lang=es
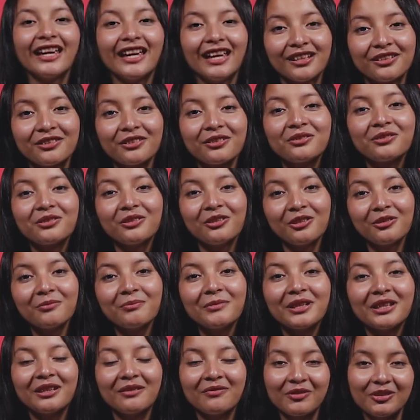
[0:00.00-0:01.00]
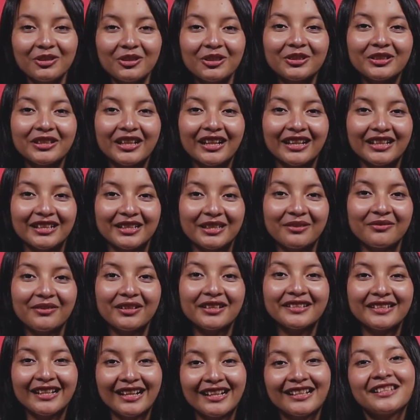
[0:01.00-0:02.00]
Estos son los beneficios que
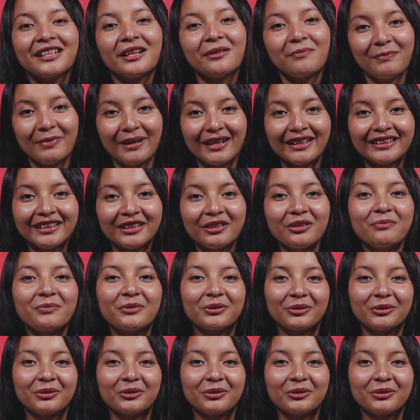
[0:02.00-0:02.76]
recibes al ser parte de